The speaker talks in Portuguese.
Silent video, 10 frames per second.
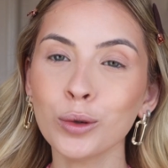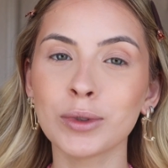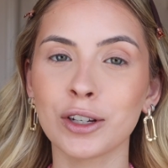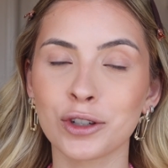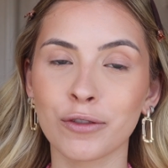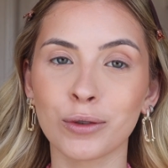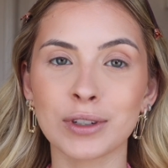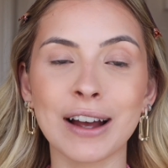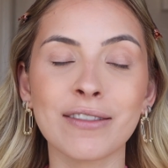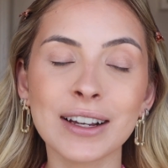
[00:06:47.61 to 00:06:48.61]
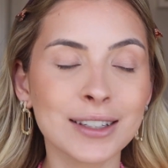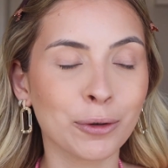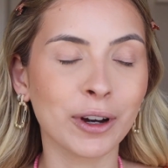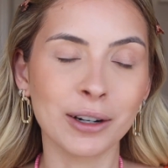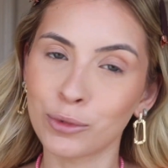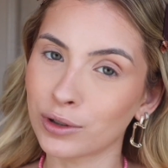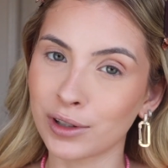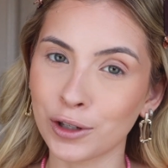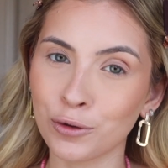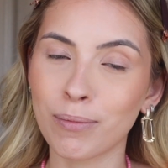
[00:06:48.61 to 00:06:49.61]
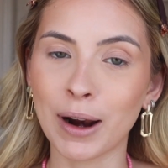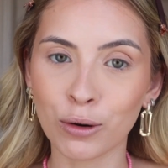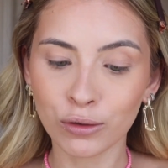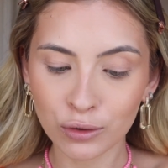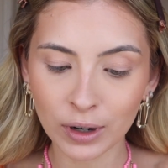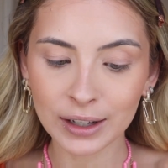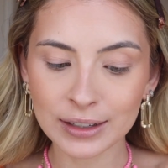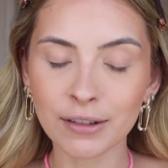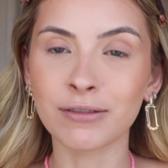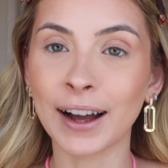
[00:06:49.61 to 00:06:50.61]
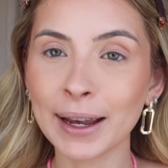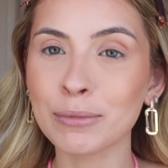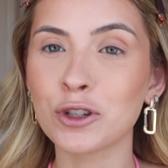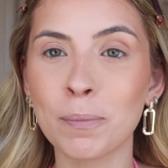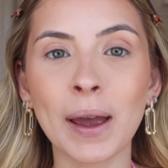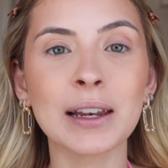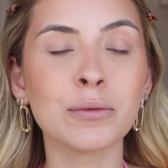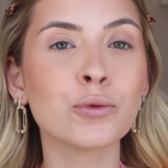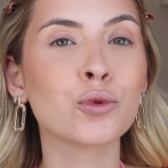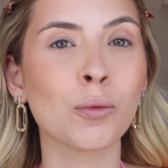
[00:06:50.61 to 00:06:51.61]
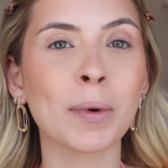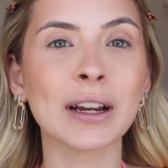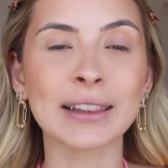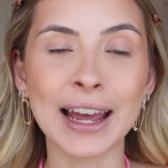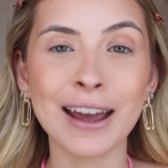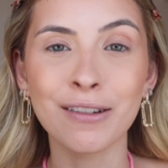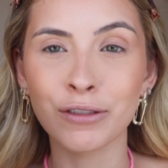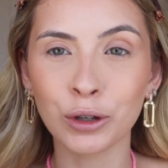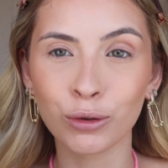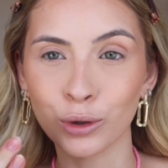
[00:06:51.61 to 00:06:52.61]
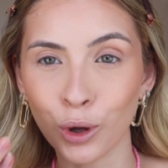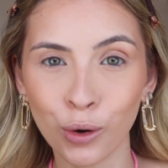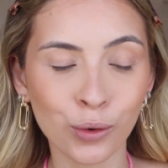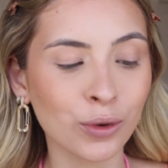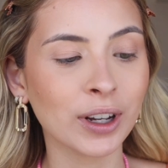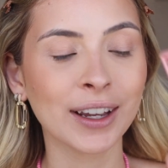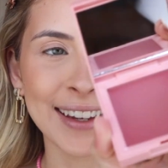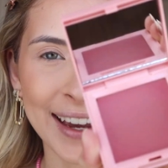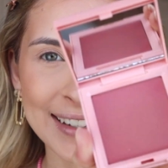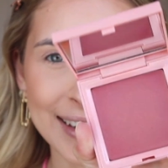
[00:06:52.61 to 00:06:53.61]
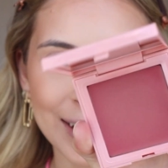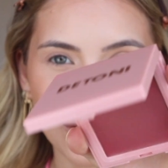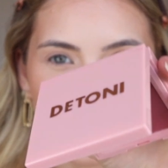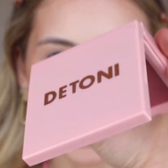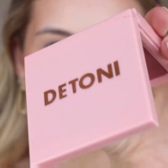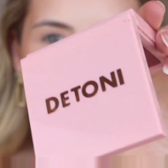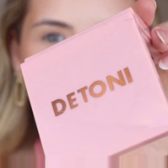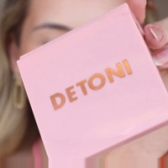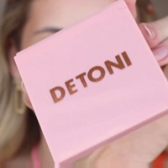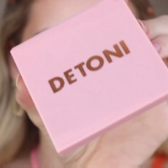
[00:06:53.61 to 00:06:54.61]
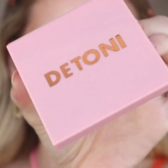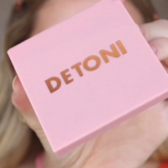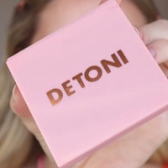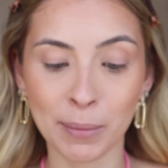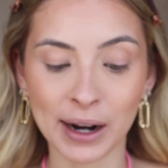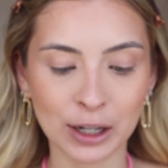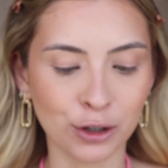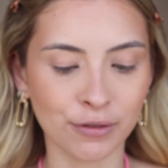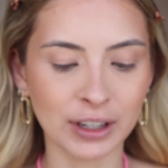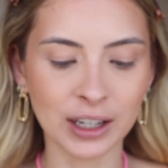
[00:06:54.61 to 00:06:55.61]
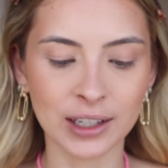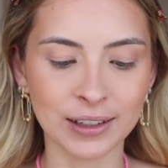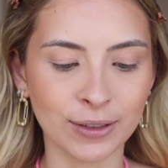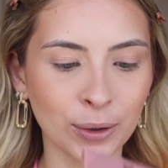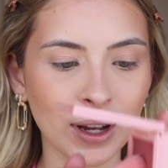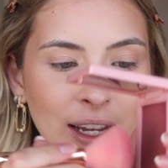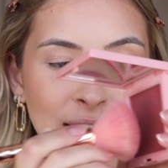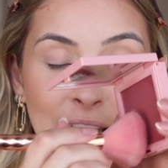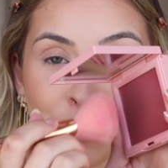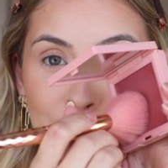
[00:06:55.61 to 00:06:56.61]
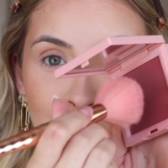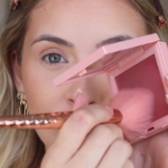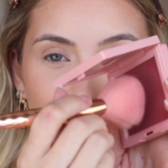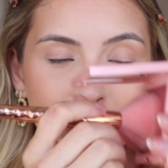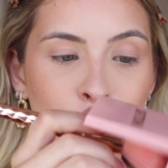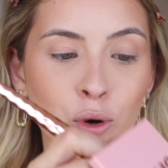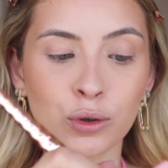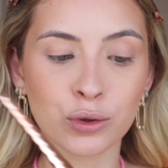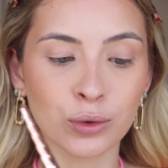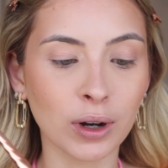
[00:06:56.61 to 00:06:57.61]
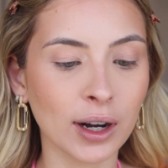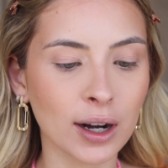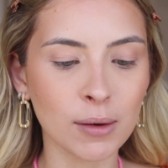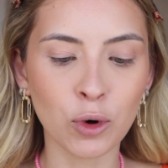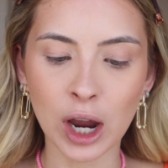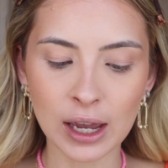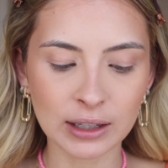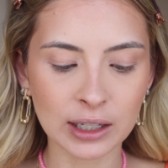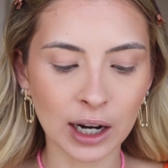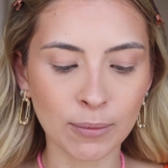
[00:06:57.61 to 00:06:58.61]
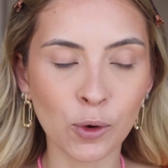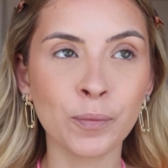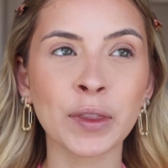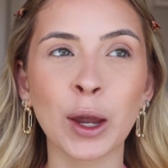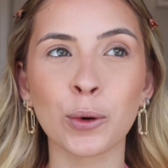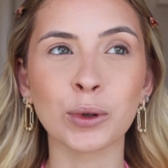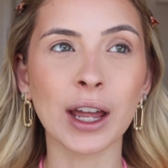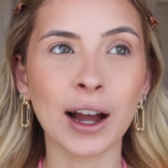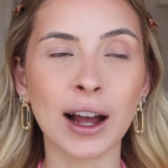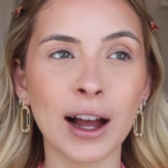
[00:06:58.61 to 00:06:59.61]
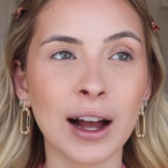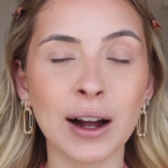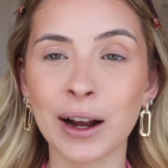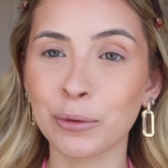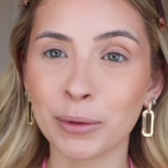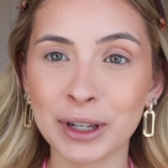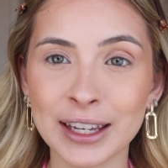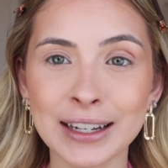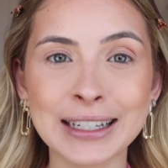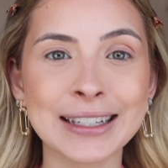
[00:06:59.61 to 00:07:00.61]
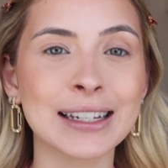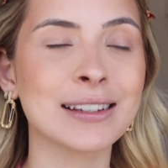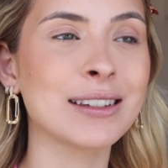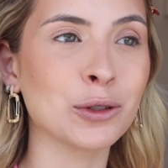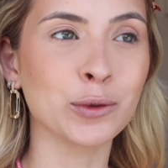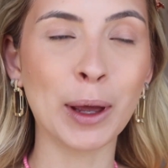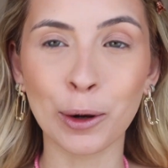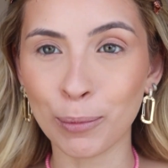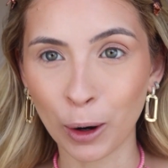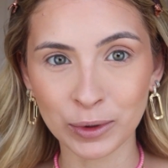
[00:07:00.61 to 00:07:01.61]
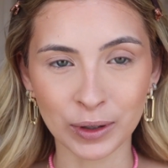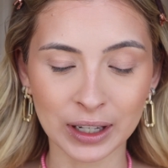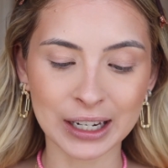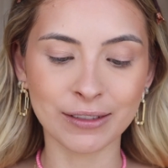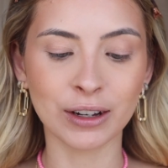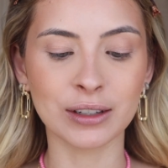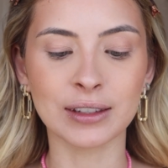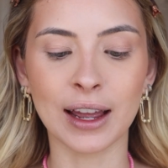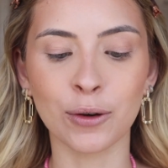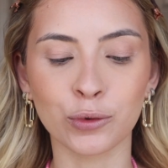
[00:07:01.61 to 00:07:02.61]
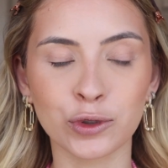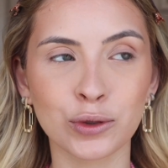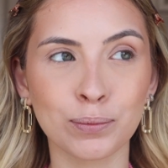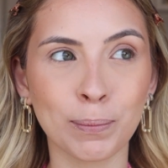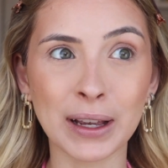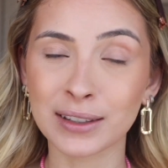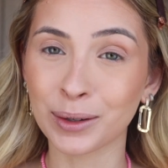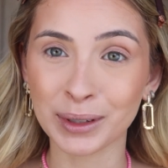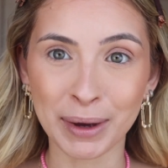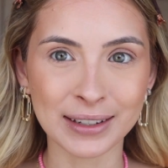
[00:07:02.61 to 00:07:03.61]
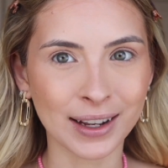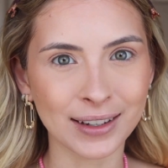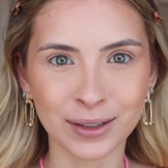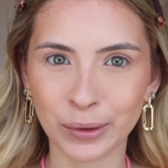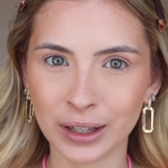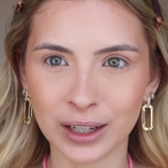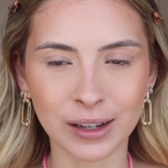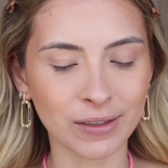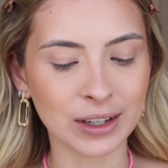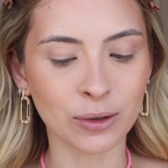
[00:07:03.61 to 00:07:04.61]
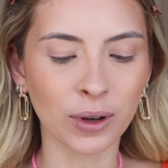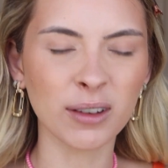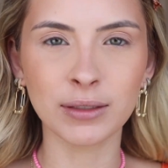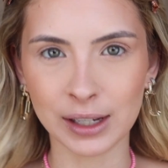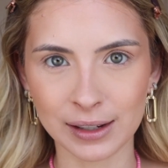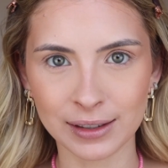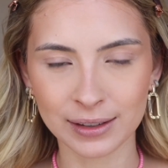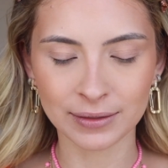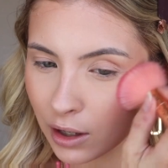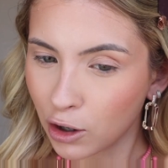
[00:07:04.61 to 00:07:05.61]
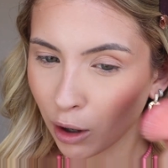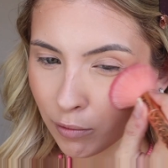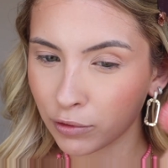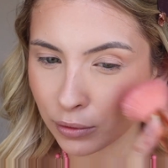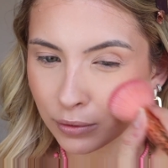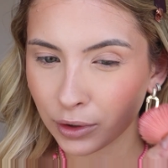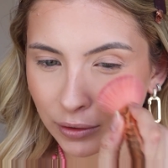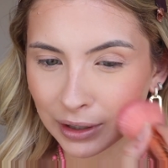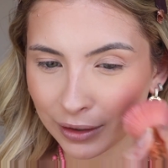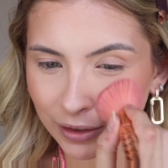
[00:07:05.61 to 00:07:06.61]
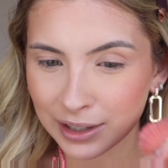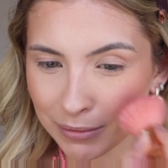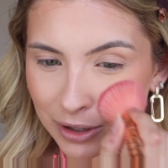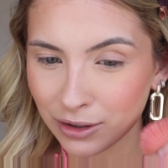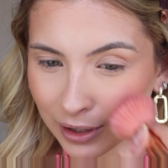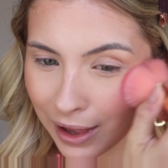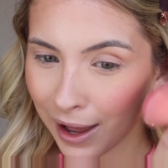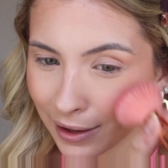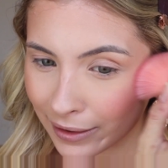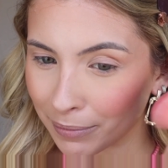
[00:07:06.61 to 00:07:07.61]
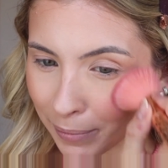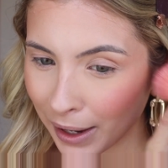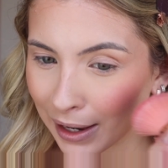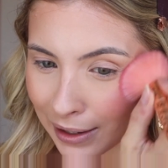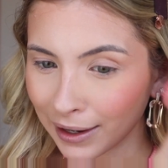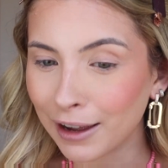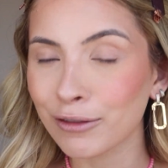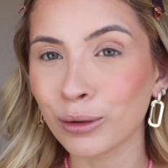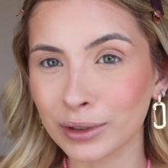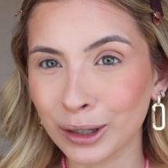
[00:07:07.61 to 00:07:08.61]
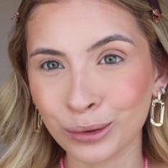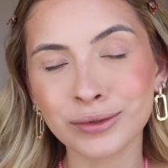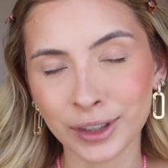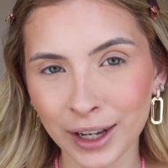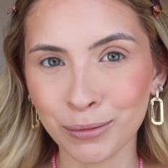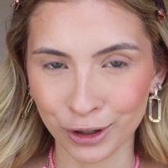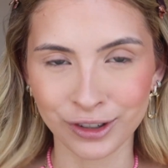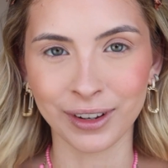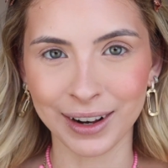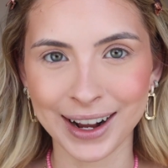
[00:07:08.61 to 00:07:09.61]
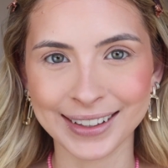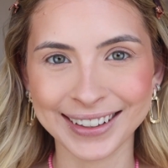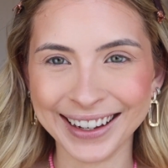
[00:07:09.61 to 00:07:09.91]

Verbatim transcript: o blush que eu vou usar vai ser um cremosinho pra continuar nessa vibe de pele super leve, glow, que é esse aqui de Detone, uma marca nova incrível. Ele é um blush cremoso, amo esse, amo o da Ruby Kisses, os Melon Pop incríveis, né? Os Bastão da Marisade são incríveis, qualquer um deles. E óbvio que eu tenho que fazer a minha chinelada. Pele leve ou não, tem uma chinelada.